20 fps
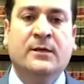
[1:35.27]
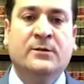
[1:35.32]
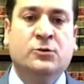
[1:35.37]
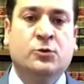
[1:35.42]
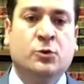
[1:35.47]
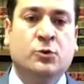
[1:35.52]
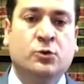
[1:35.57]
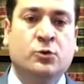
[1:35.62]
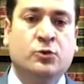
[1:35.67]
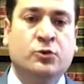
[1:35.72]

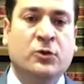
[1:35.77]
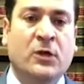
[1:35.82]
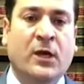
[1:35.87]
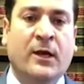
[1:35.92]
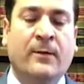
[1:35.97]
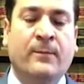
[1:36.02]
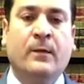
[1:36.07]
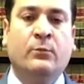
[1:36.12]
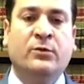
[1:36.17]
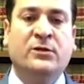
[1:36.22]

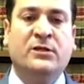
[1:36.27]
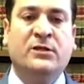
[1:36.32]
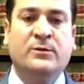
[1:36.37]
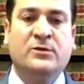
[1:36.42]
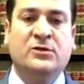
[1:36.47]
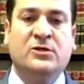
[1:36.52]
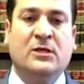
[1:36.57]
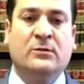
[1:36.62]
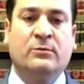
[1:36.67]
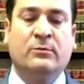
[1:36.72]
Sonuçta bu
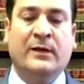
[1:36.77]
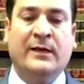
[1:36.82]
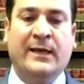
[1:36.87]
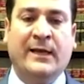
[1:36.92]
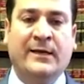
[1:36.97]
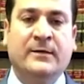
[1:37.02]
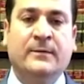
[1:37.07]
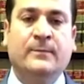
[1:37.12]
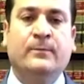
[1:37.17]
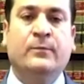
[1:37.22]
tip
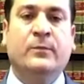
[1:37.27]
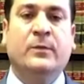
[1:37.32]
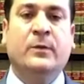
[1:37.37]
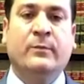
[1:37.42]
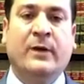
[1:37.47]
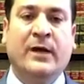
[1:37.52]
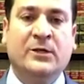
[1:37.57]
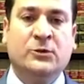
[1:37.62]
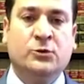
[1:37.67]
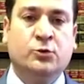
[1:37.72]
işletmeler
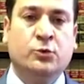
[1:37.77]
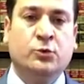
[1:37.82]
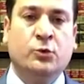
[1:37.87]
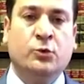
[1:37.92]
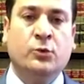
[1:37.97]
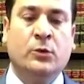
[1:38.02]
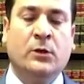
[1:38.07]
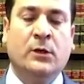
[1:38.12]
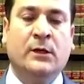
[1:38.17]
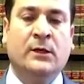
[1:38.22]

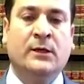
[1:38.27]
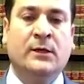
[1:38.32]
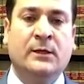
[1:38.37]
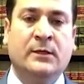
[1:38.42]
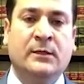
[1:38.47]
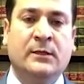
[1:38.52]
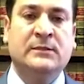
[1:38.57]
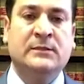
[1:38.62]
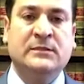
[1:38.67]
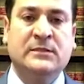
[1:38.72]
başvuru
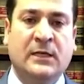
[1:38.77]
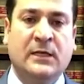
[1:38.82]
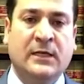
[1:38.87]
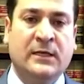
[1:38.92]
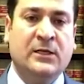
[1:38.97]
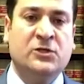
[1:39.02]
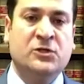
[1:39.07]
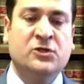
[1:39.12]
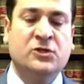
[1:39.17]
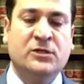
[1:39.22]

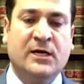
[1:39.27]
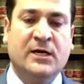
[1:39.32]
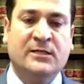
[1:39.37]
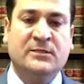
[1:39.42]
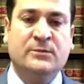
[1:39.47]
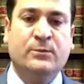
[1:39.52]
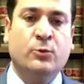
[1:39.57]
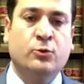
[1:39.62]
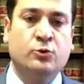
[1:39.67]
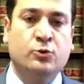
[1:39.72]
e, yeşil
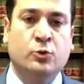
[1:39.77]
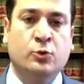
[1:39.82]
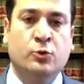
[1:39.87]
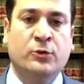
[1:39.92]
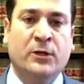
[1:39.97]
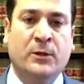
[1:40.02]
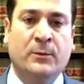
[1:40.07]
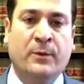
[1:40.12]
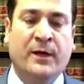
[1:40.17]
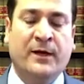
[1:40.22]
kart
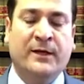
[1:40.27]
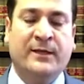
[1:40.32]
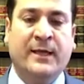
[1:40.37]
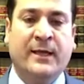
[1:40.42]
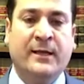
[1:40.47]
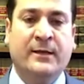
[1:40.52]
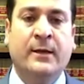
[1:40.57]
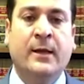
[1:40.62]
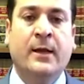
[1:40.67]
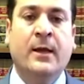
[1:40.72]
sponsorluğu
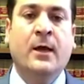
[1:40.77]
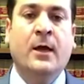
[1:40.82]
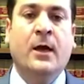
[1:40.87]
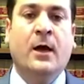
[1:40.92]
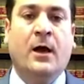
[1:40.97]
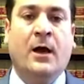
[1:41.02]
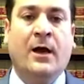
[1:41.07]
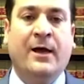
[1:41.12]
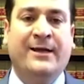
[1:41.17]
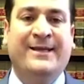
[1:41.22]
yaparken
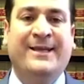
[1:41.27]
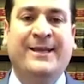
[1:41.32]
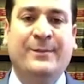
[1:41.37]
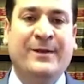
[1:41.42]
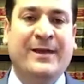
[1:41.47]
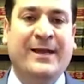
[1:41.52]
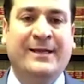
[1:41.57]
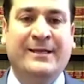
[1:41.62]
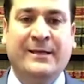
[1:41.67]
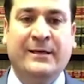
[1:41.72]

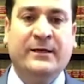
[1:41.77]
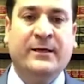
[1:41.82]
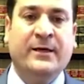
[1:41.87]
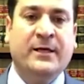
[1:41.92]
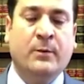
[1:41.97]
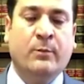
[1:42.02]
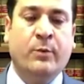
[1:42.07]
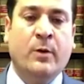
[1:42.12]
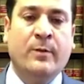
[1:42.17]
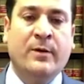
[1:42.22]
aile
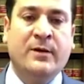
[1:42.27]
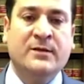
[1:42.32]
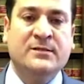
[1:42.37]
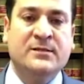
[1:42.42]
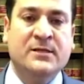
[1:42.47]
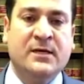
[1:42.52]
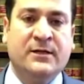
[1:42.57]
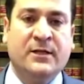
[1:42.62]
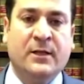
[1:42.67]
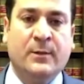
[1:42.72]
bireylerine
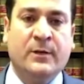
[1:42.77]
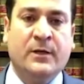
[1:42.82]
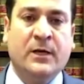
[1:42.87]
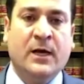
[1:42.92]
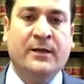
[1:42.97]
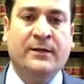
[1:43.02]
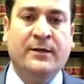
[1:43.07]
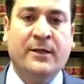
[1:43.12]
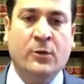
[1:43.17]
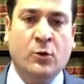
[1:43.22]
yapamazlar diye bir
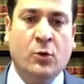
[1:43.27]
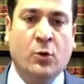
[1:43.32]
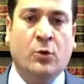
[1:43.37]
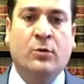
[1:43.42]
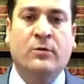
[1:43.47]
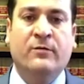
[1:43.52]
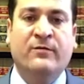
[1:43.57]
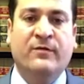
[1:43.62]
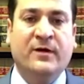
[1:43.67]
kayda yok.